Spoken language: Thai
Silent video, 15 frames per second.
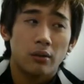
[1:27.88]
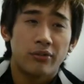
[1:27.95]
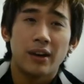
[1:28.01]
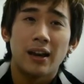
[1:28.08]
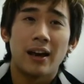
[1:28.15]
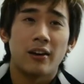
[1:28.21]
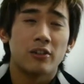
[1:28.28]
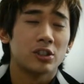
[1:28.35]
ฝ
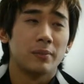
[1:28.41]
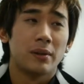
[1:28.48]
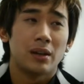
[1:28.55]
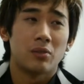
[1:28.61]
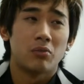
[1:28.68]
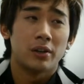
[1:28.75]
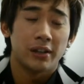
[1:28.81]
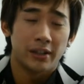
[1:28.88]
รั่งเขาจะมี
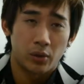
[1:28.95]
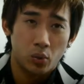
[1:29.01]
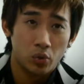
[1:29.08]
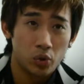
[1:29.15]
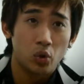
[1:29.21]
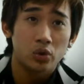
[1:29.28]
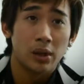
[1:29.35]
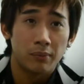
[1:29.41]
คำว่าถ้าเกิดคุณ
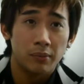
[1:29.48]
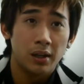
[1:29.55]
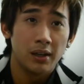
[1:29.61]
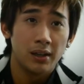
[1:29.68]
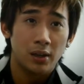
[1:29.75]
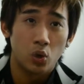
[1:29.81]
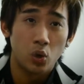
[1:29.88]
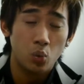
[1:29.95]
สู้เต็มที่
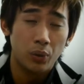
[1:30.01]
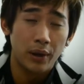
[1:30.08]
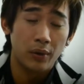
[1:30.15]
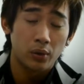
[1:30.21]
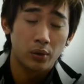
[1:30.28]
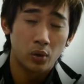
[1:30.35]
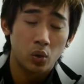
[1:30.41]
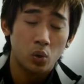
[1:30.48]
เนี่ย คุณวิง
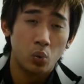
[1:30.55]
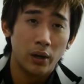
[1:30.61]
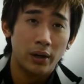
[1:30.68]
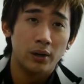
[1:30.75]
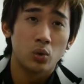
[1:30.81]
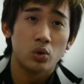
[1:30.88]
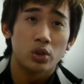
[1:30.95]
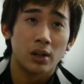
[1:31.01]
คุณวิน
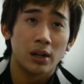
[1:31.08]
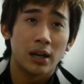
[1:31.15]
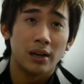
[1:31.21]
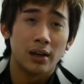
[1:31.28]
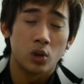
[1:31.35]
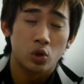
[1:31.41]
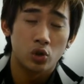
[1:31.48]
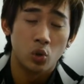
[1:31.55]
คุณชนะ
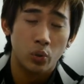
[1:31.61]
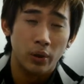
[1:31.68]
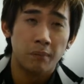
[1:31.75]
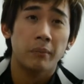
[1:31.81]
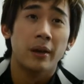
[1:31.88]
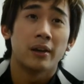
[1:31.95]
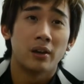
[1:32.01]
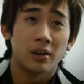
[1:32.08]
เนี่ย you win
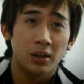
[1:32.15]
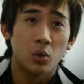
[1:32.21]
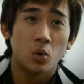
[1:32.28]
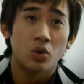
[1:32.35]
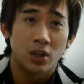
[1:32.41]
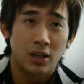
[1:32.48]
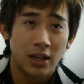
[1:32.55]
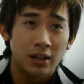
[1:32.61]
big ก็คือคุ
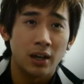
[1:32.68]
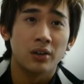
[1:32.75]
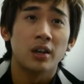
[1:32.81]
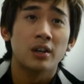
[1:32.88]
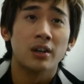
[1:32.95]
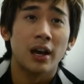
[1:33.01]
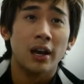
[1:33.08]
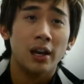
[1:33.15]
ณชนะอย่าง
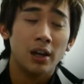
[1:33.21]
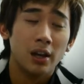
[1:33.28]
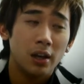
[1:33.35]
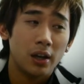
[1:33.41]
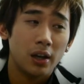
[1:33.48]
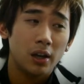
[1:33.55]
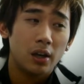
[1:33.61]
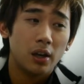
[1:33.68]
ยิ่งใหญ่
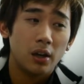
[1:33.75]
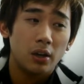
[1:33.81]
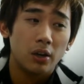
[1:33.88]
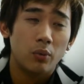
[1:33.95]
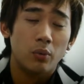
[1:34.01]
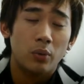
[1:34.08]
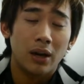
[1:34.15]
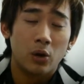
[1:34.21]

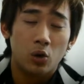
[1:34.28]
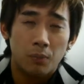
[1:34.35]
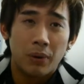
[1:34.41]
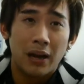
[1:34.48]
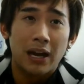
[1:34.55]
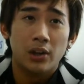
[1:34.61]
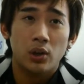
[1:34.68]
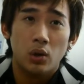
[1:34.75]
เวลาคุณ
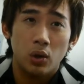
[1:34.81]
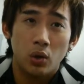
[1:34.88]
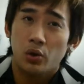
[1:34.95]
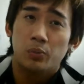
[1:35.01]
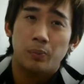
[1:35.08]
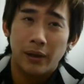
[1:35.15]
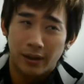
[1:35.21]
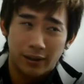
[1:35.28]
แพ้ you
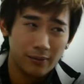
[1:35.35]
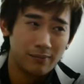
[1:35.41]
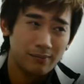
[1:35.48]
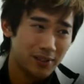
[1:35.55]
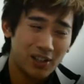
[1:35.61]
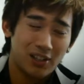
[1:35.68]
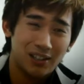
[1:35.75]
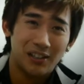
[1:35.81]
lose big
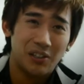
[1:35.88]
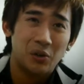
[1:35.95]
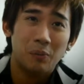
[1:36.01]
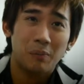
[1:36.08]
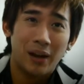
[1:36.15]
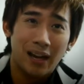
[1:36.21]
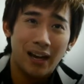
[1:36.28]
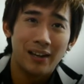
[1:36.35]
ก็คือคุณ
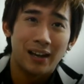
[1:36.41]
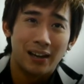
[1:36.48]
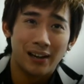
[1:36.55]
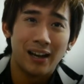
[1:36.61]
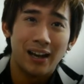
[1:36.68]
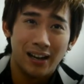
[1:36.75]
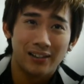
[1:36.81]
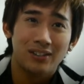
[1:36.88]
แพ้อย่างห
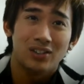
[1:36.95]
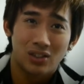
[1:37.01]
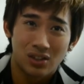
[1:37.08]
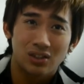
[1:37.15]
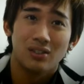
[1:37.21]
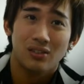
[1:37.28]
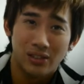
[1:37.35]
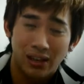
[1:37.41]
น้า
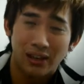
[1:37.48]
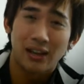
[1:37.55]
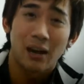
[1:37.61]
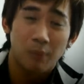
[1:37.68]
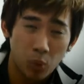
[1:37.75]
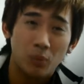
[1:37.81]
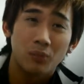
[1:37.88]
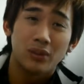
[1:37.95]
อย่างหน้า
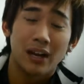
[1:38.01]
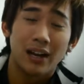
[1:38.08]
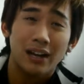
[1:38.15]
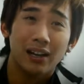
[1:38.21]
ภูมิใจ